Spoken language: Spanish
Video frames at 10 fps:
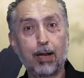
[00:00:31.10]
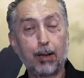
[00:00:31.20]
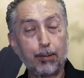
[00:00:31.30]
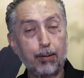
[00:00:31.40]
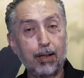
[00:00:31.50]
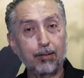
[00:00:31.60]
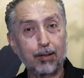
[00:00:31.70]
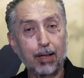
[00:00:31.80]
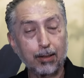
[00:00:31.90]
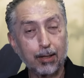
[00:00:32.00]
en la Biblia
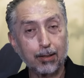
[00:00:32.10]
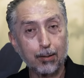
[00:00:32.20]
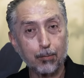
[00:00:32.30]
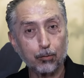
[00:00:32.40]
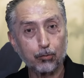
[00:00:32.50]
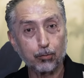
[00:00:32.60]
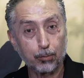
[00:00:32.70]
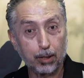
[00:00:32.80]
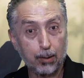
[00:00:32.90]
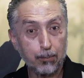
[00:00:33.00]

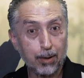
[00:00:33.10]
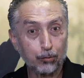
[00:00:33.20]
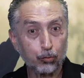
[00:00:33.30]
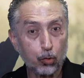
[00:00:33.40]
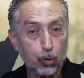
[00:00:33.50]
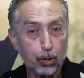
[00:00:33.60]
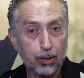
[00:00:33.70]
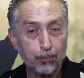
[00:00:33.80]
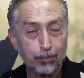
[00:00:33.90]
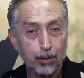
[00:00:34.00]
entendemos, y más
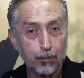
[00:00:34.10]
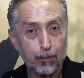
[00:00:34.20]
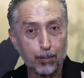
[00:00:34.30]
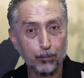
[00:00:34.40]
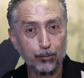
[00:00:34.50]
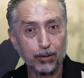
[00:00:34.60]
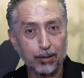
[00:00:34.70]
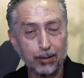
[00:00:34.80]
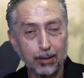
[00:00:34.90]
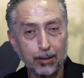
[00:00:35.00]
hoy vamos a
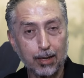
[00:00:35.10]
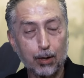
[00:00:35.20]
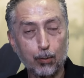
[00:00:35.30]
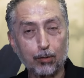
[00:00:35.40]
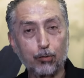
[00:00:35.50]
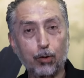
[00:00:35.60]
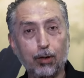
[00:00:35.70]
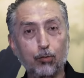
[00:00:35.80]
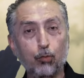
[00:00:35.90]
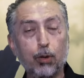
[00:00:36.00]
entender, que la
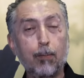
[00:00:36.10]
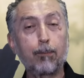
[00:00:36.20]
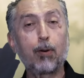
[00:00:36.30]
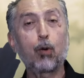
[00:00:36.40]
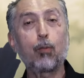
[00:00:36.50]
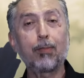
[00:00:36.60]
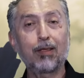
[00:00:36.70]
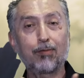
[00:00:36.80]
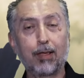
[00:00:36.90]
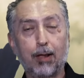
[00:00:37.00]
oración es una
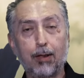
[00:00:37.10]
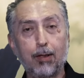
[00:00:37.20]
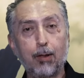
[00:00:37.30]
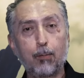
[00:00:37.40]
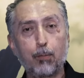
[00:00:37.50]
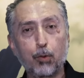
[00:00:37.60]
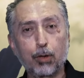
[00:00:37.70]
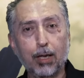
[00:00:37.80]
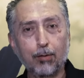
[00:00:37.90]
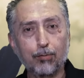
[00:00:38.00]
promesa,
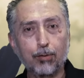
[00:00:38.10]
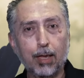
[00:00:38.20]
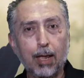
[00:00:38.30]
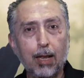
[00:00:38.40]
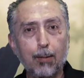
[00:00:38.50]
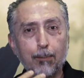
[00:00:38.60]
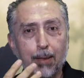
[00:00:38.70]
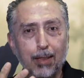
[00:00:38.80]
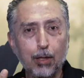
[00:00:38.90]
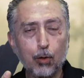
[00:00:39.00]
porque es el
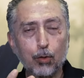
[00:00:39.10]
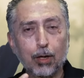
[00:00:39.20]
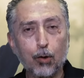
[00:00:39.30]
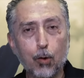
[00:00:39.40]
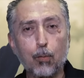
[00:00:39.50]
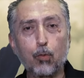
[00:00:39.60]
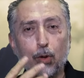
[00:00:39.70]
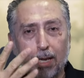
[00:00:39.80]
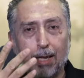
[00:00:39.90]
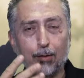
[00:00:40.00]
medio de
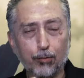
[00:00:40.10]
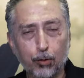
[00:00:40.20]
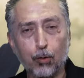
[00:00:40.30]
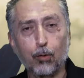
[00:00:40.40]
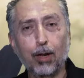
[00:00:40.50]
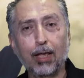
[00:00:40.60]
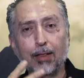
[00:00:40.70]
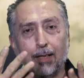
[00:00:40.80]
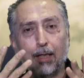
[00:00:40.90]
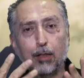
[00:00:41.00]
comunicación
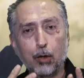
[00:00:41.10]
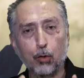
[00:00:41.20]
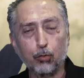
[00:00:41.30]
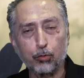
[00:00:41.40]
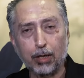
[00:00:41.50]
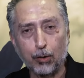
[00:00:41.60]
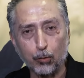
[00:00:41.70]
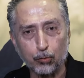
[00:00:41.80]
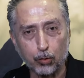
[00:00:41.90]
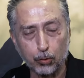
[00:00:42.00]
entre Dios y
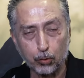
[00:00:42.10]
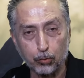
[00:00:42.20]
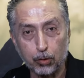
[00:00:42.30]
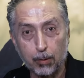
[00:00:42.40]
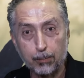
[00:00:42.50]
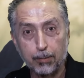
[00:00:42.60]
nosotros.